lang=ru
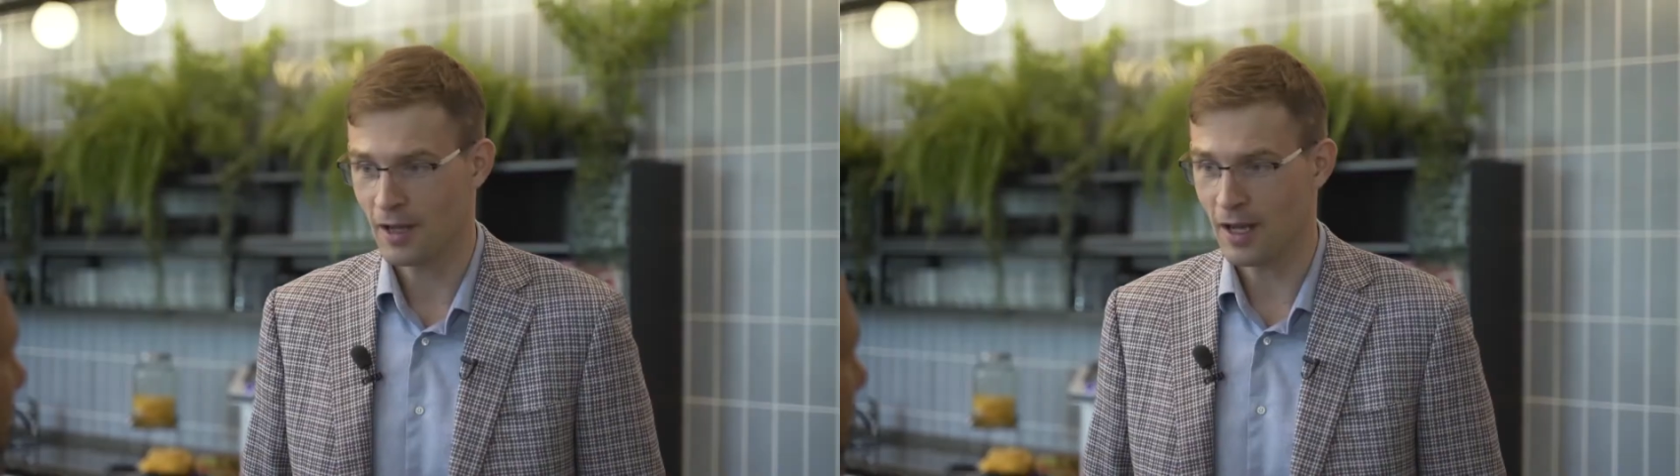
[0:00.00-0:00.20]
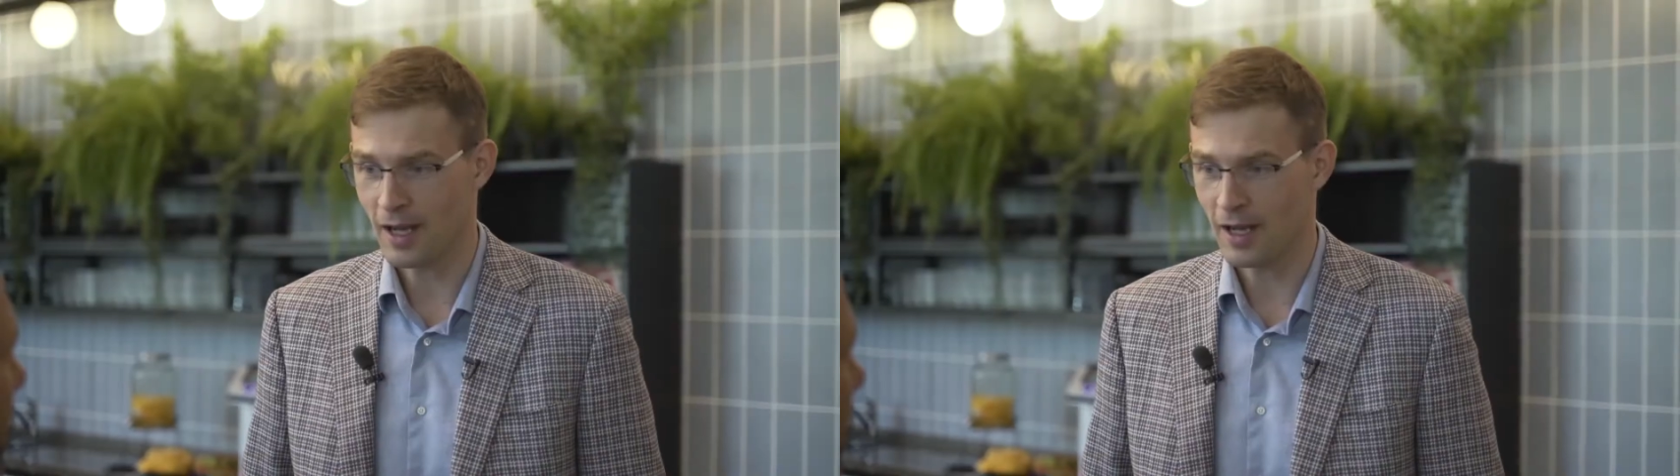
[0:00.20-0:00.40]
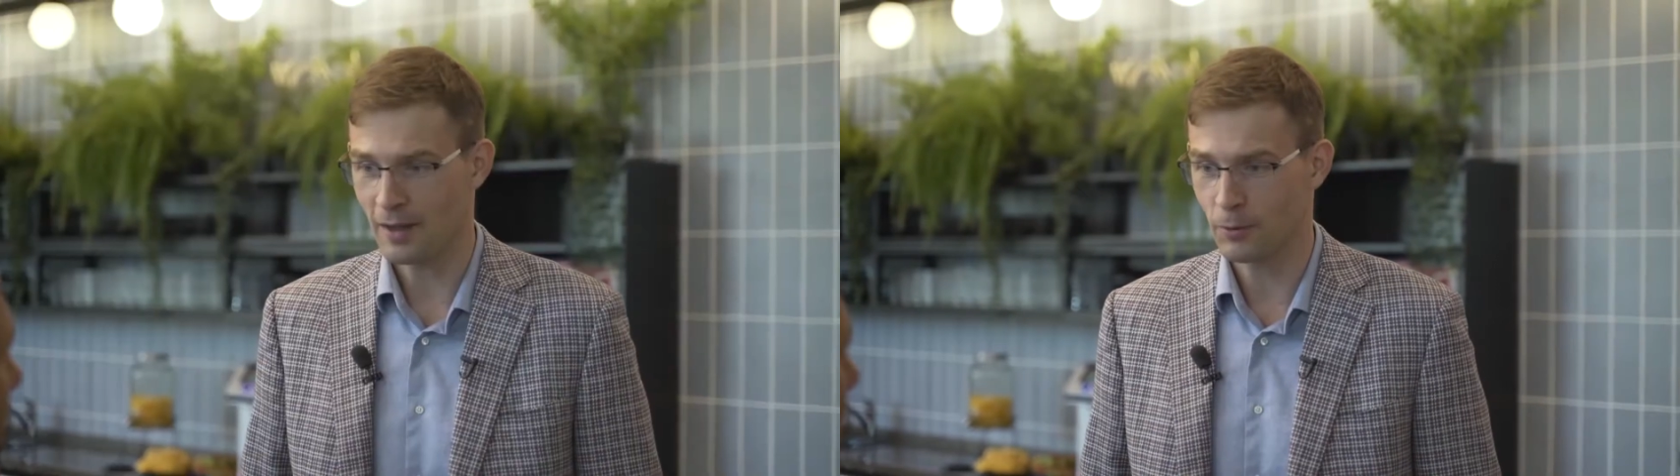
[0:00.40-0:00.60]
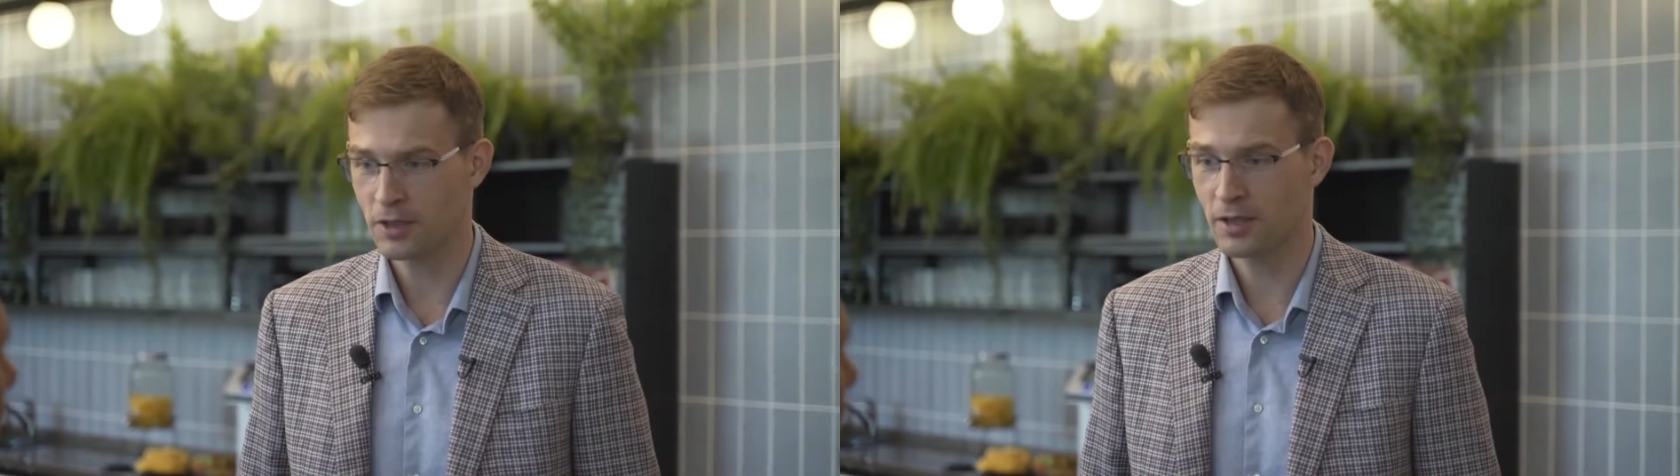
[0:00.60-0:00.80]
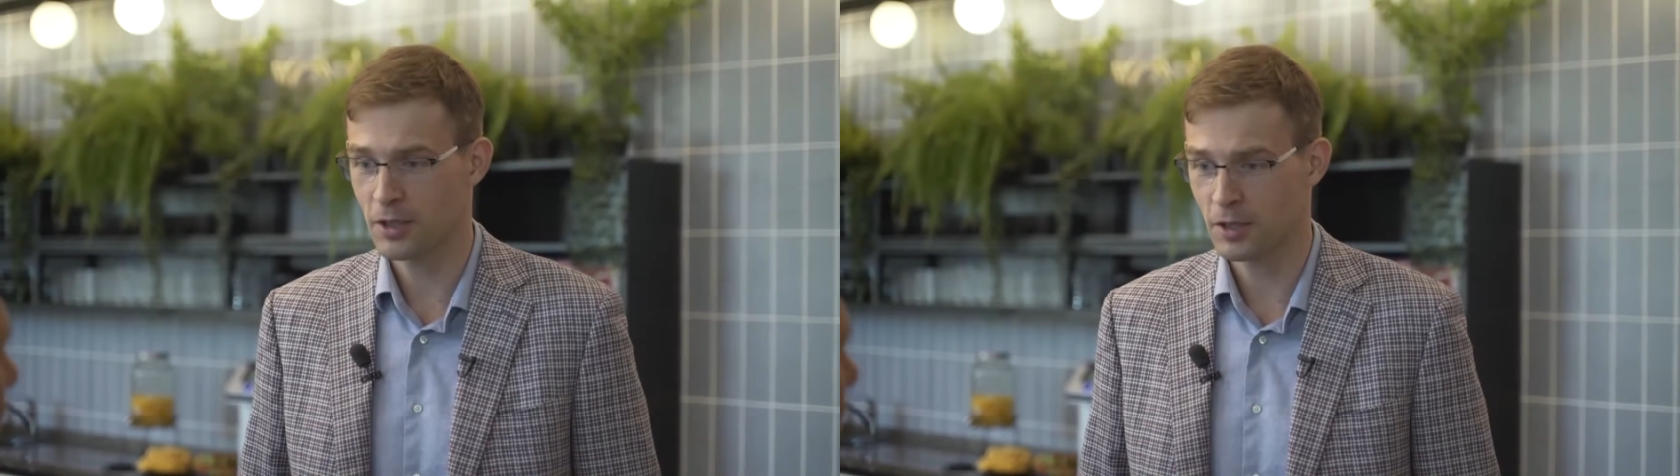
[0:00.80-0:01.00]
А
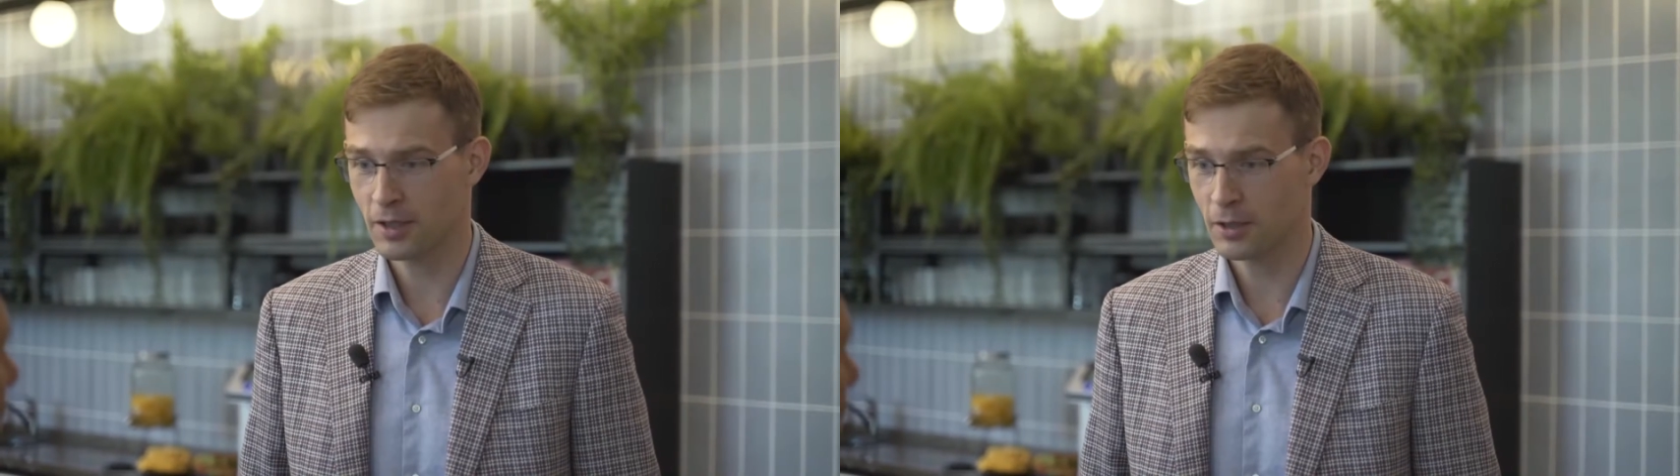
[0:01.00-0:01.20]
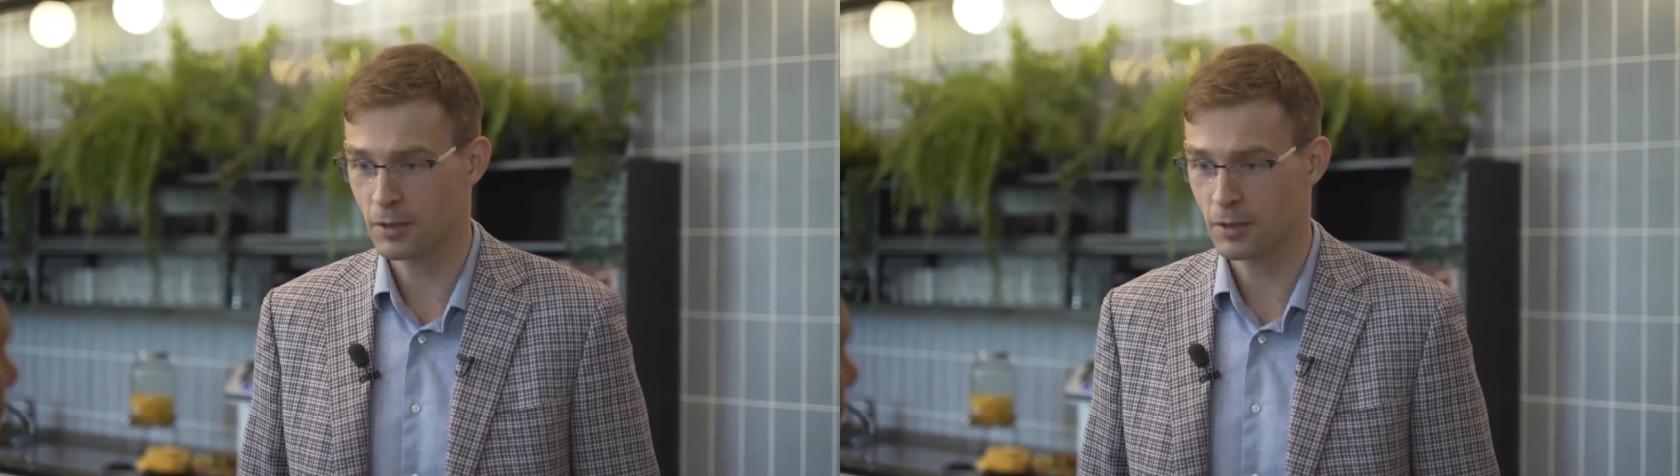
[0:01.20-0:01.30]
вот ты считаешь,